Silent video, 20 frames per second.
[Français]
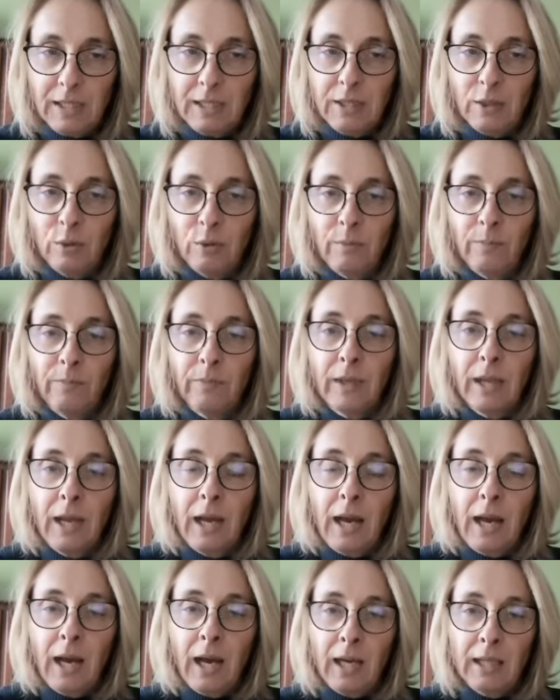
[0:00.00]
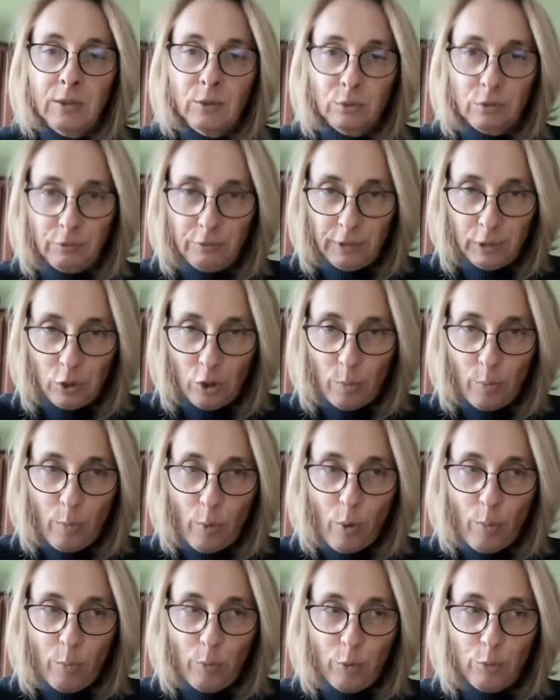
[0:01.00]
clients à trouver leur
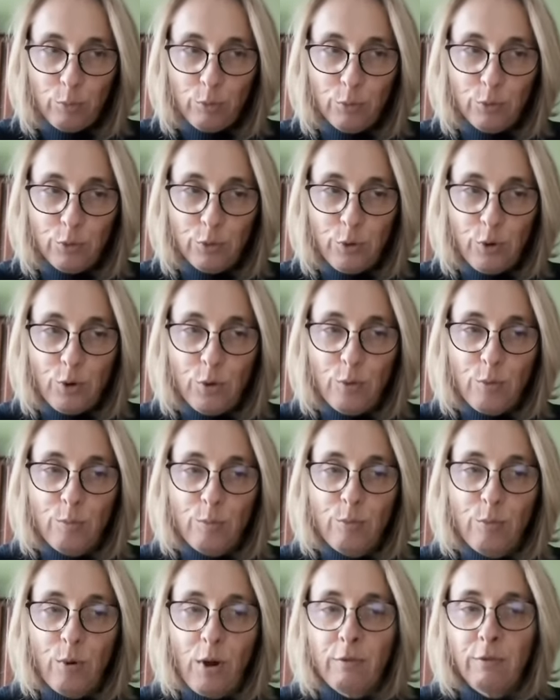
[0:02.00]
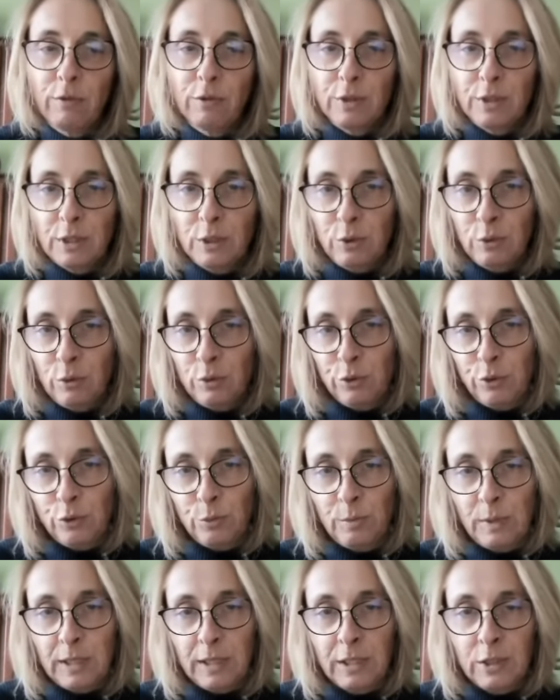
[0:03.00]
propre boussole pour avancer sur le
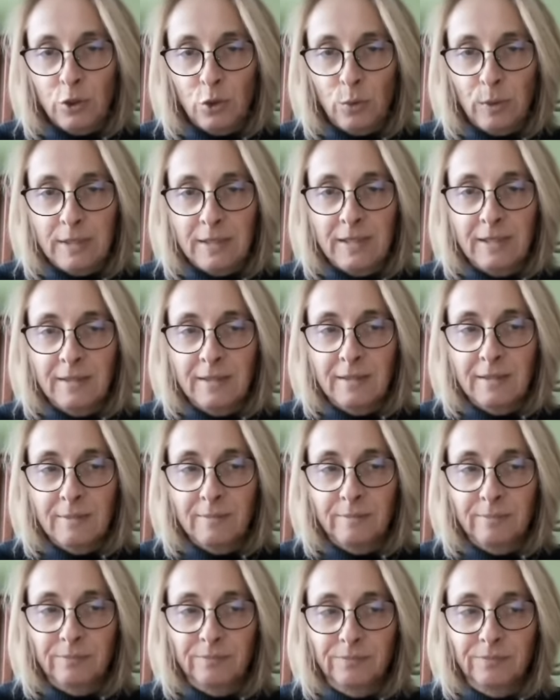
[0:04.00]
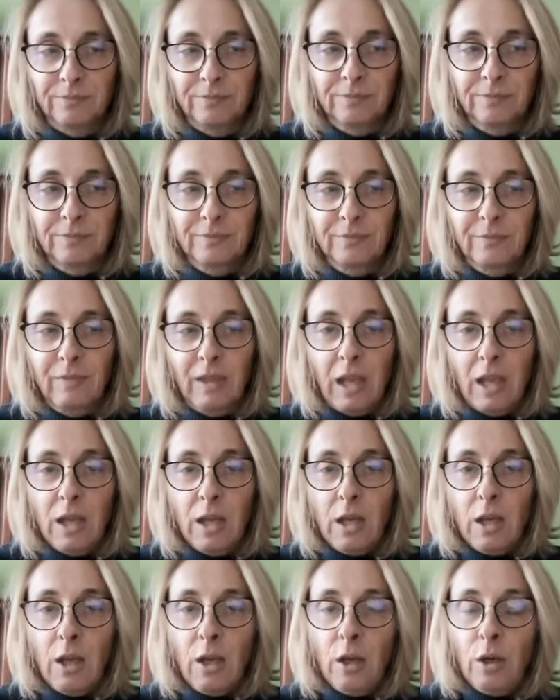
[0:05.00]
chemin qu'ils choisissent.
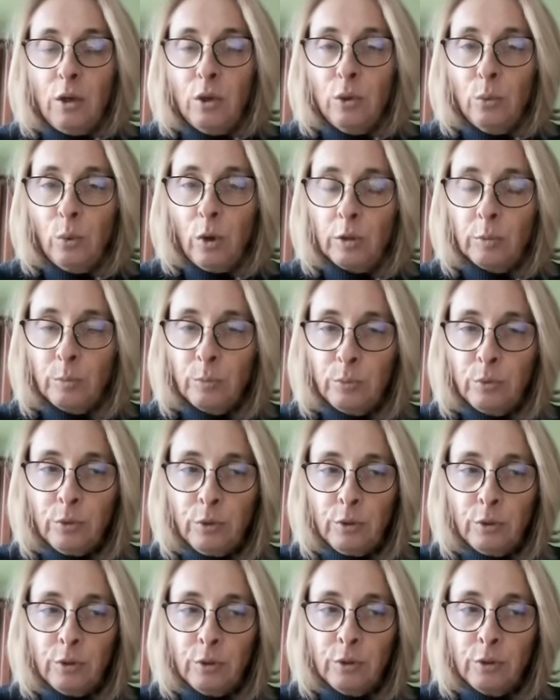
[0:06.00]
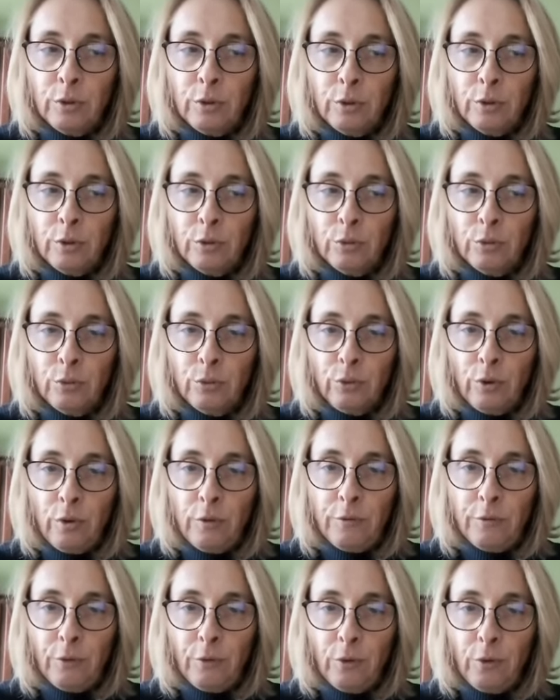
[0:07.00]
Le workbook euh, que nous
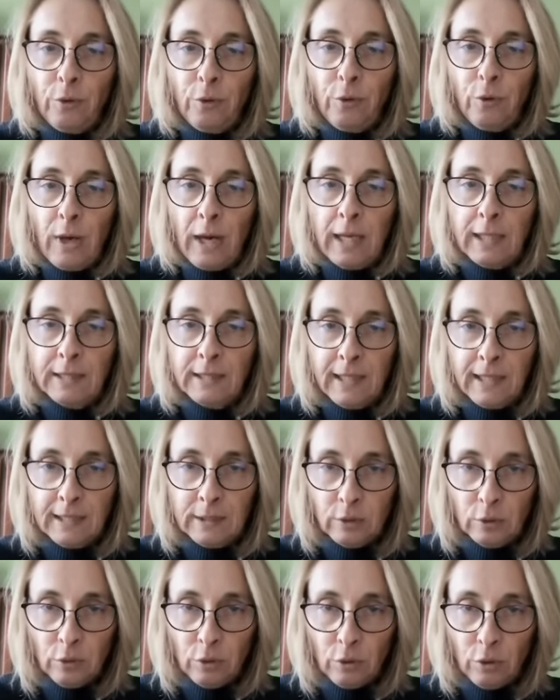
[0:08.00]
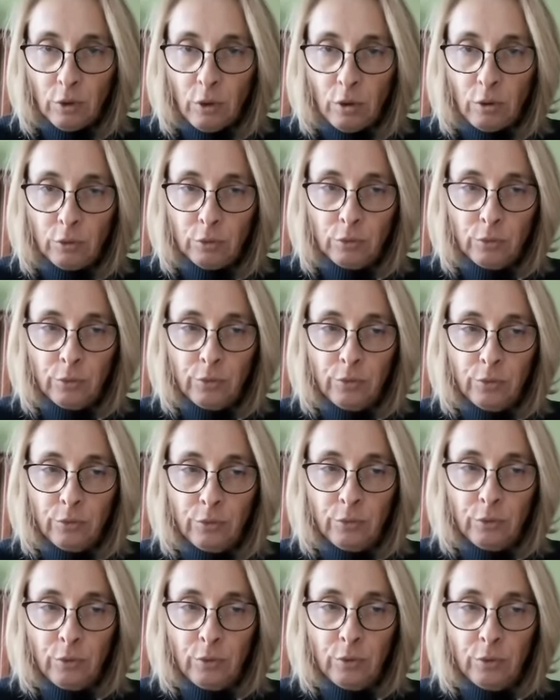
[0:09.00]
offre euh, Anan lors de ce
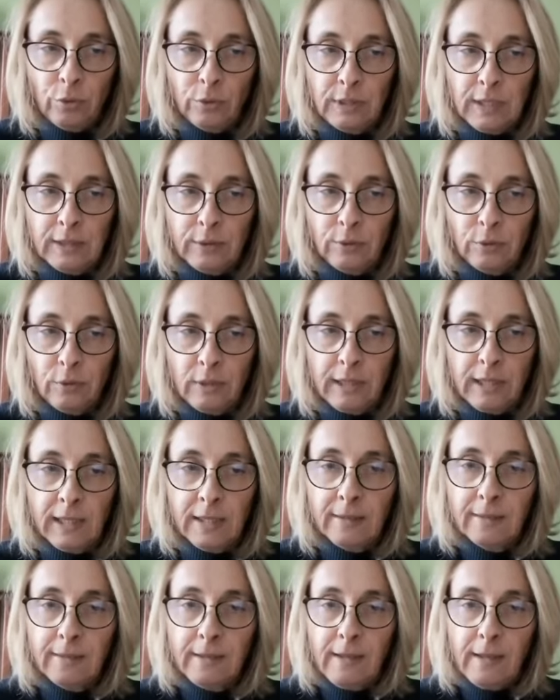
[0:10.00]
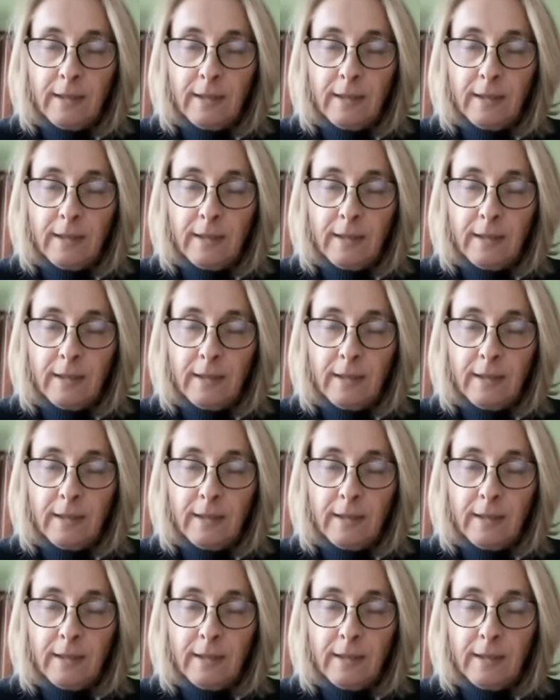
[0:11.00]
temps d'atelier